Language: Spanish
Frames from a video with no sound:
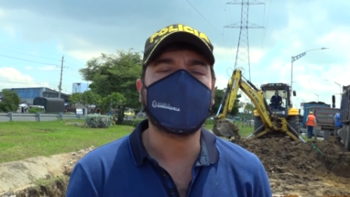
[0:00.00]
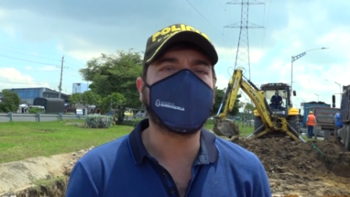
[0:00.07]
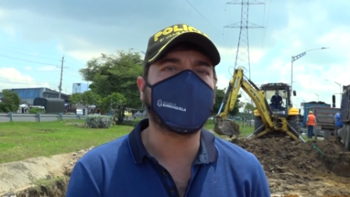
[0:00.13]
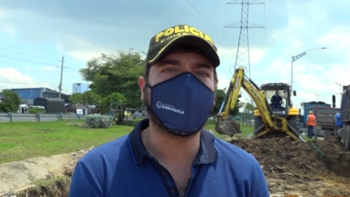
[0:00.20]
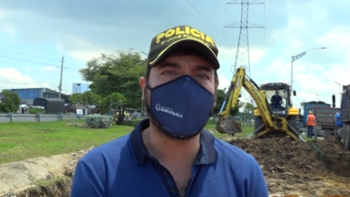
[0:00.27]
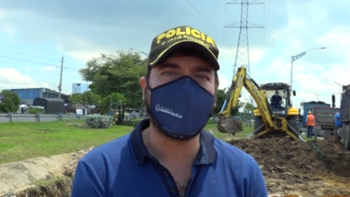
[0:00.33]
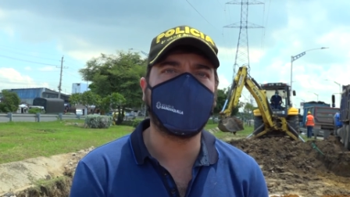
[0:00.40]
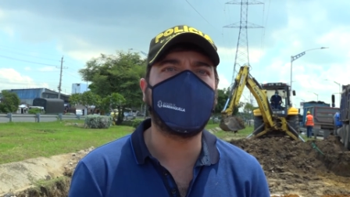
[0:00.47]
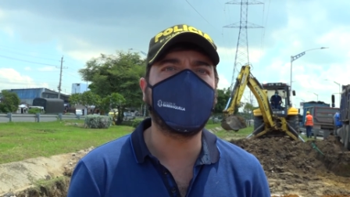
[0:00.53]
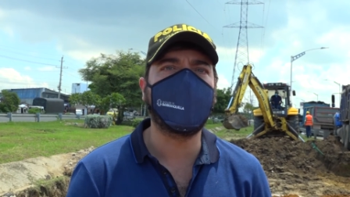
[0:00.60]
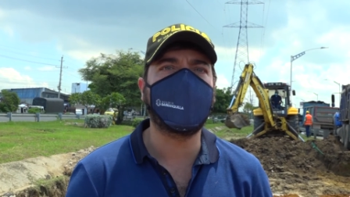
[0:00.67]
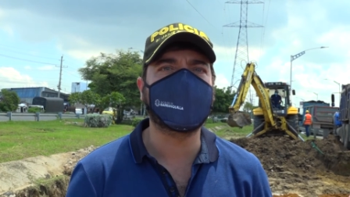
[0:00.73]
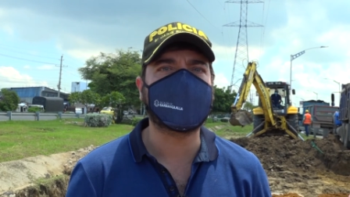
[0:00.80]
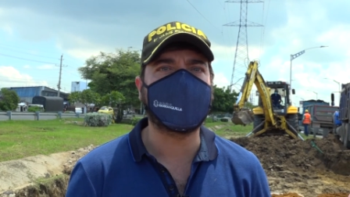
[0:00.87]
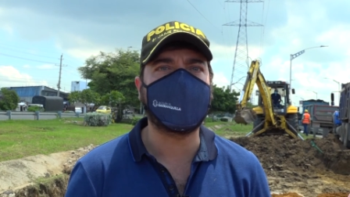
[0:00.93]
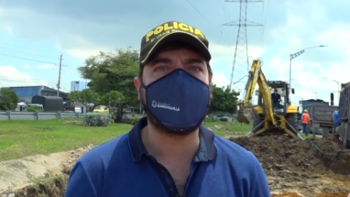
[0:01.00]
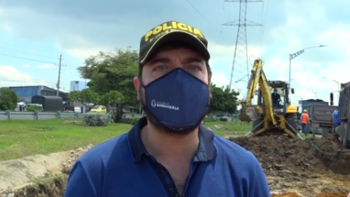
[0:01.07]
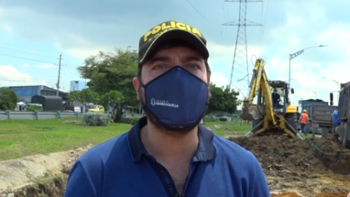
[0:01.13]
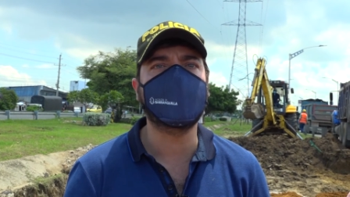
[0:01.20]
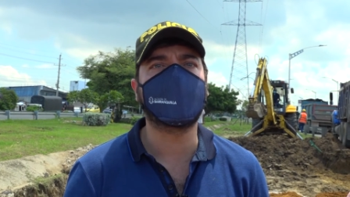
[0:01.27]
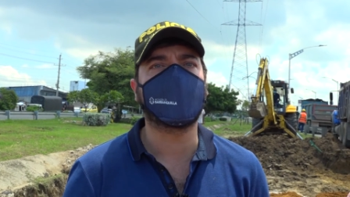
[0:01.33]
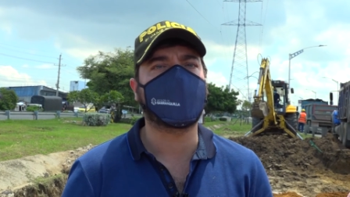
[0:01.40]
Pero no nos vamos a detener
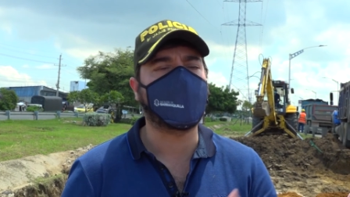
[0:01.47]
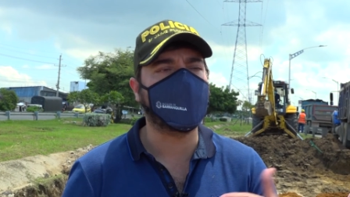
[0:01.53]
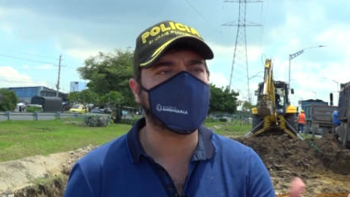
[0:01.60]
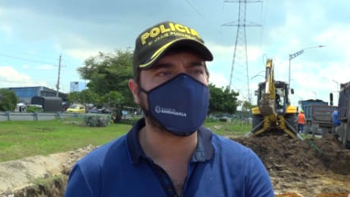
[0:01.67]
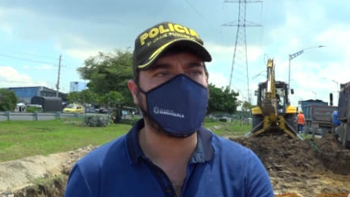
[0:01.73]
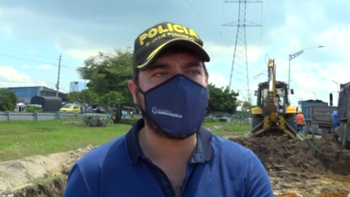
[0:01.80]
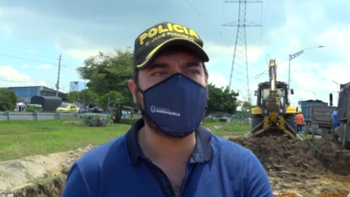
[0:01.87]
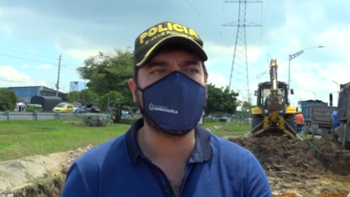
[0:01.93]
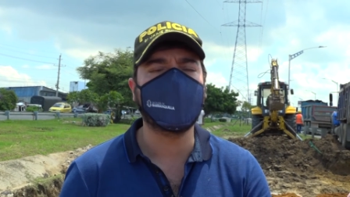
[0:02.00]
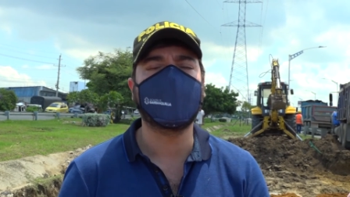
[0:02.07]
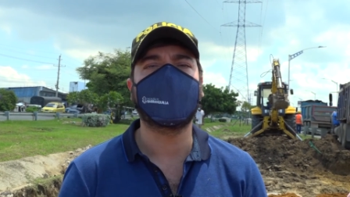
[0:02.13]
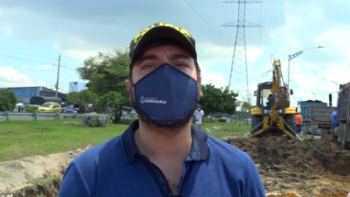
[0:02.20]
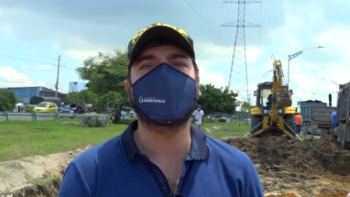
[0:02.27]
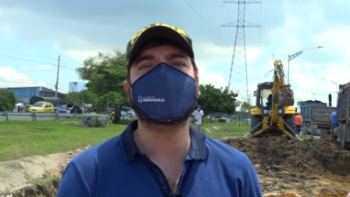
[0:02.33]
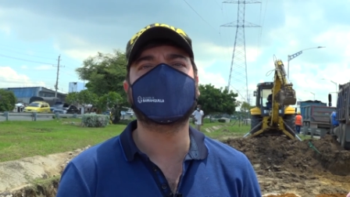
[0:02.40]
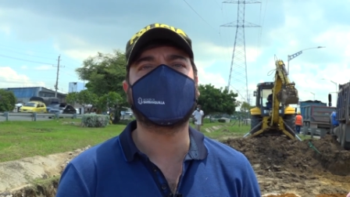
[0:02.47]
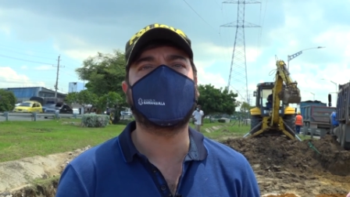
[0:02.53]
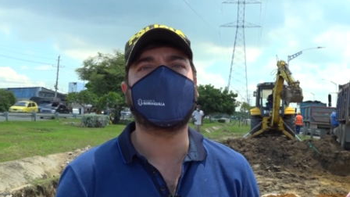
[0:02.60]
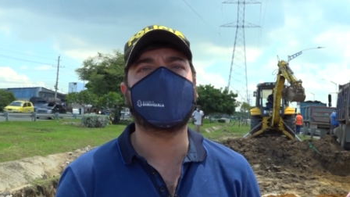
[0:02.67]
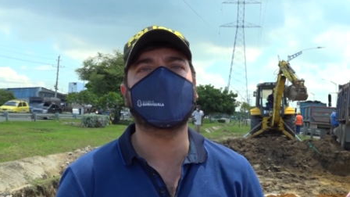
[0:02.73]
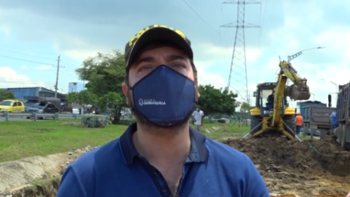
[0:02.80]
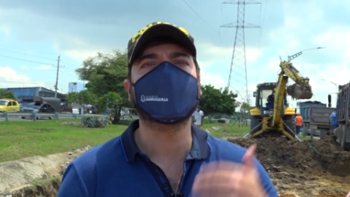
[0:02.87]
ahí porque el otro año
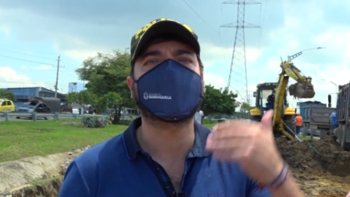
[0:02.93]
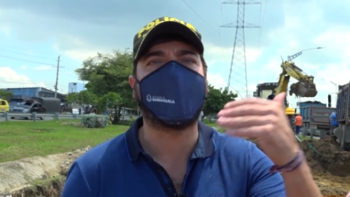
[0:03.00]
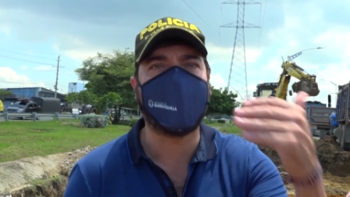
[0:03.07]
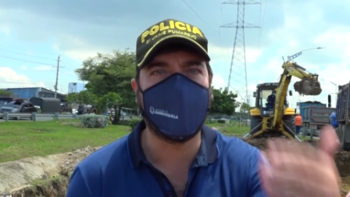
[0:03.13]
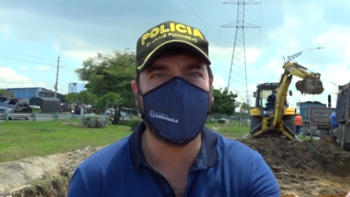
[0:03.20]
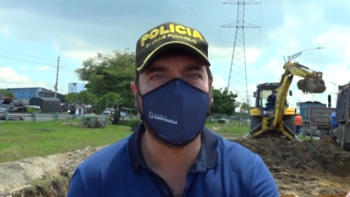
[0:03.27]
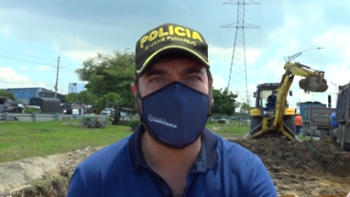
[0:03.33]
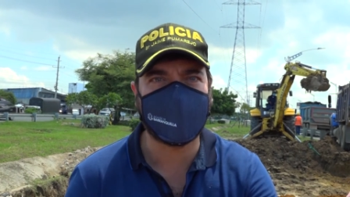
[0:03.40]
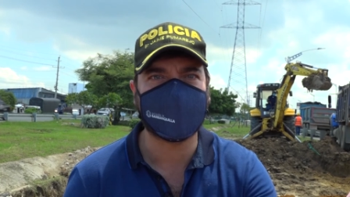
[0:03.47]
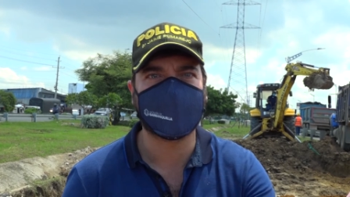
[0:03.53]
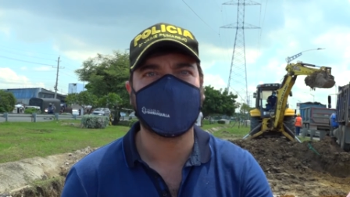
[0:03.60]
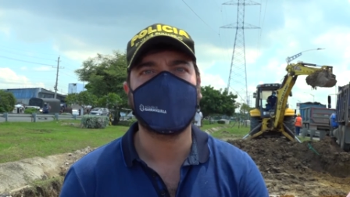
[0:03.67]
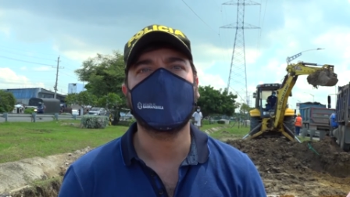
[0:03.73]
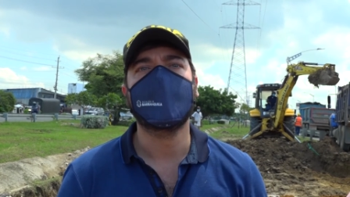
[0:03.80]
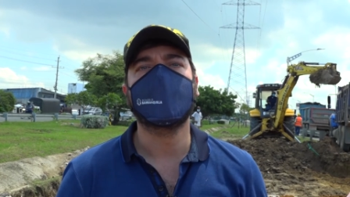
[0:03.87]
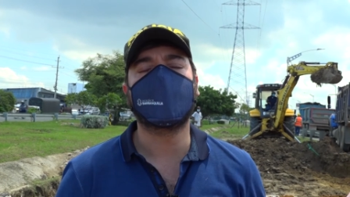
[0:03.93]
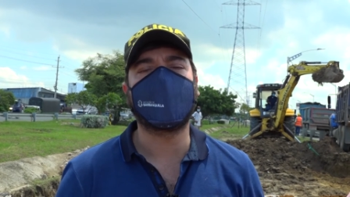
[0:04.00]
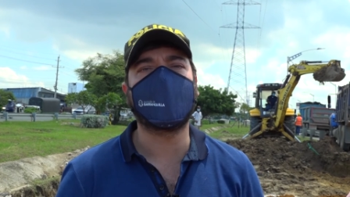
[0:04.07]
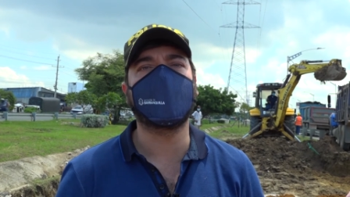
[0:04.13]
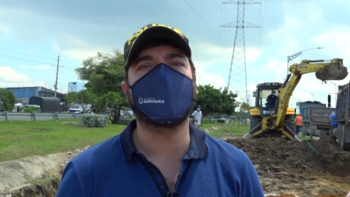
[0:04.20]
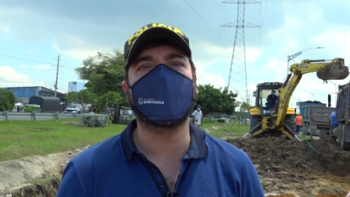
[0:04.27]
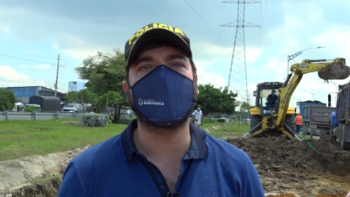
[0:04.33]
instalaremos aún más
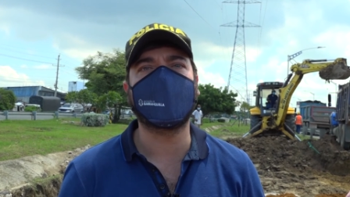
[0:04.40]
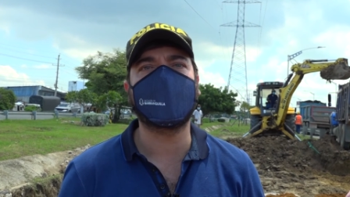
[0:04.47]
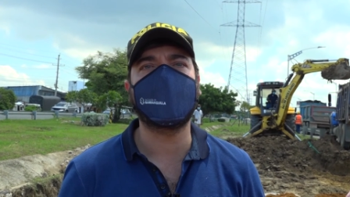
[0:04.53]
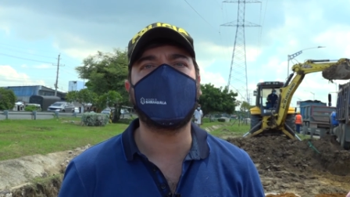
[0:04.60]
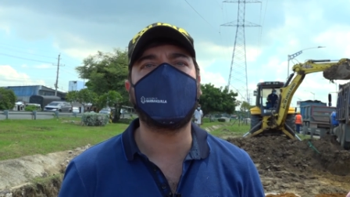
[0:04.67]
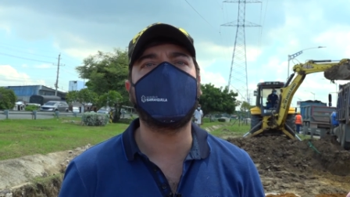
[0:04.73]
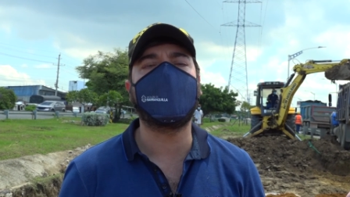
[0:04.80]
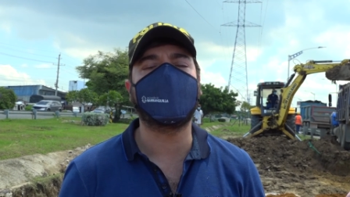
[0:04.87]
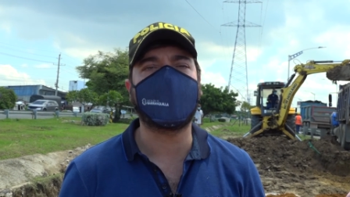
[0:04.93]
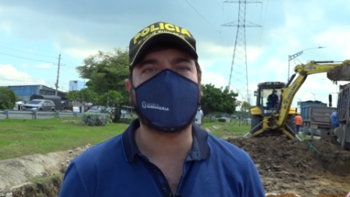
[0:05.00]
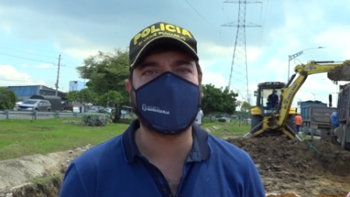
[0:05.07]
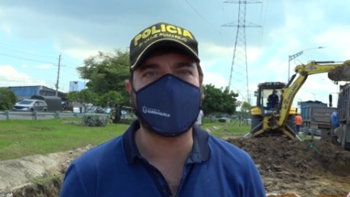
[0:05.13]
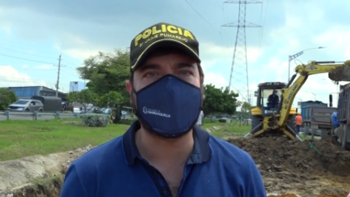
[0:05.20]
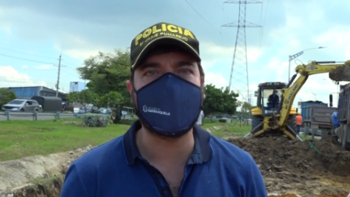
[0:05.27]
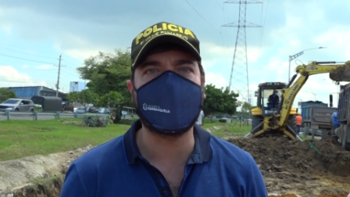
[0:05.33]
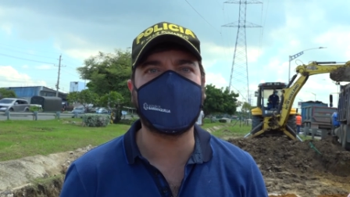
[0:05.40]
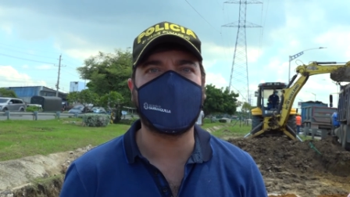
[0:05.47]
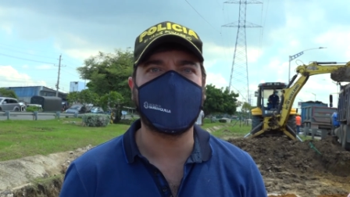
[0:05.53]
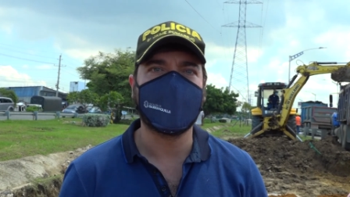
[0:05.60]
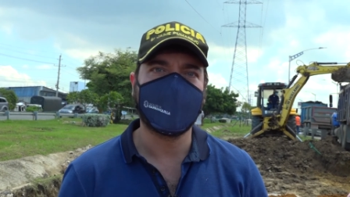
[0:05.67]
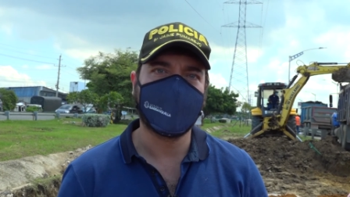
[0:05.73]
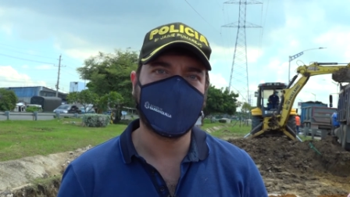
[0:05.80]
para devolverle a la Barranquilla